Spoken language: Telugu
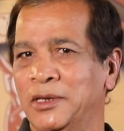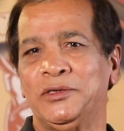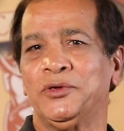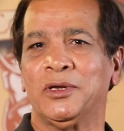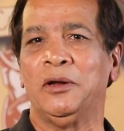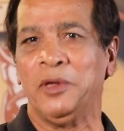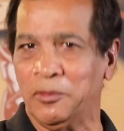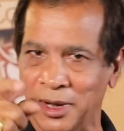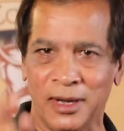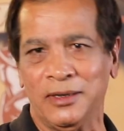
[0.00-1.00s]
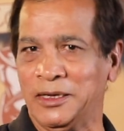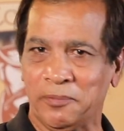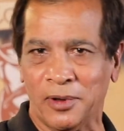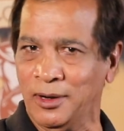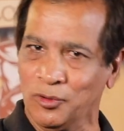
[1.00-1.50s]
మంచి విషయాలు మీరు మరీ
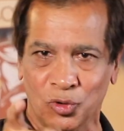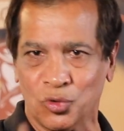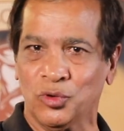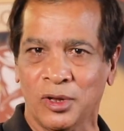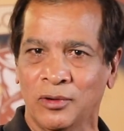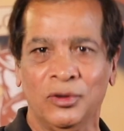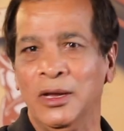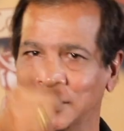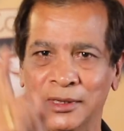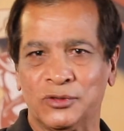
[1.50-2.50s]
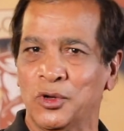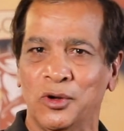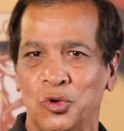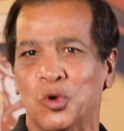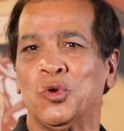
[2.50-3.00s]
చెప్పాలని కోరుకుంటున్నారు
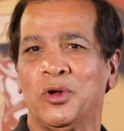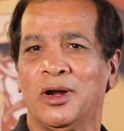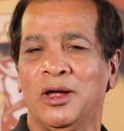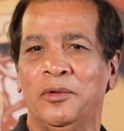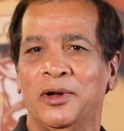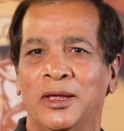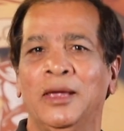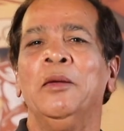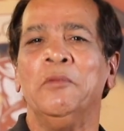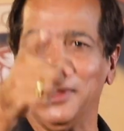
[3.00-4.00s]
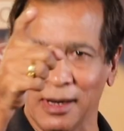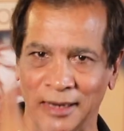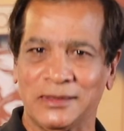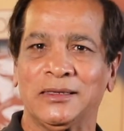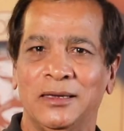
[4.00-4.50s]
తెలుసుకోవాలని కోరుకుంటున్నారు కాబట్టి మీరు
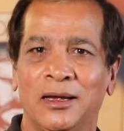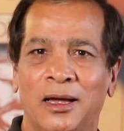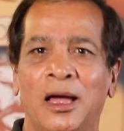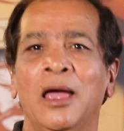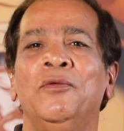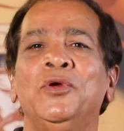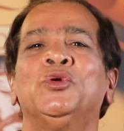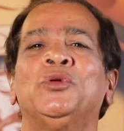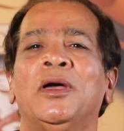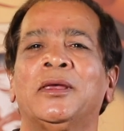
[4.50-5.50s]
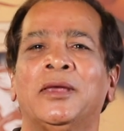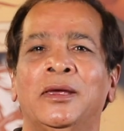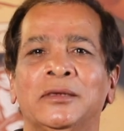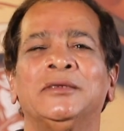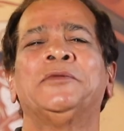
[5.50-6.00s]
ఖచ్చితంగా విసు
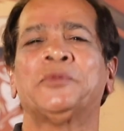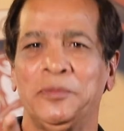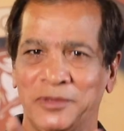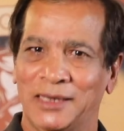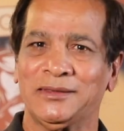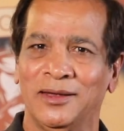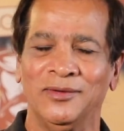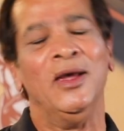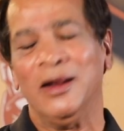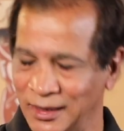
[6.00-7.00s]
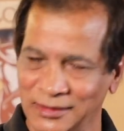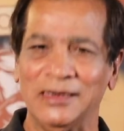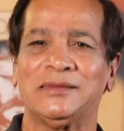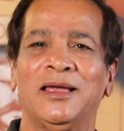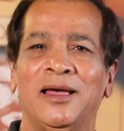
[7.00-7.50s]
టాకీస్కి సబ్స్క్రైబ్ చేస్తారు నాకు
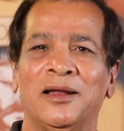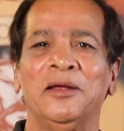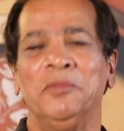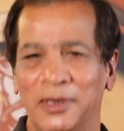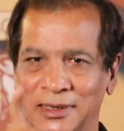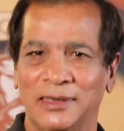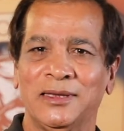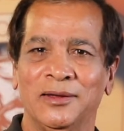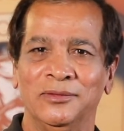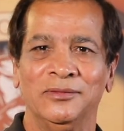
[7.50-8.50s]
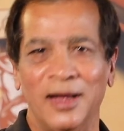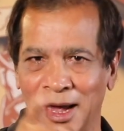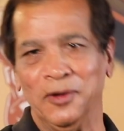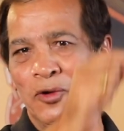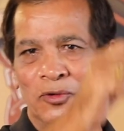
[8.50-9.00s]
తెలుసు సార్ మీరు చేస్తారు
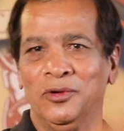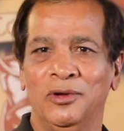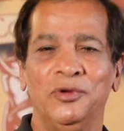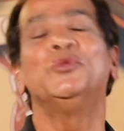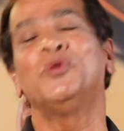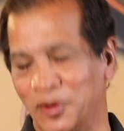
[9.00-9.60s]
ఐ నో విసు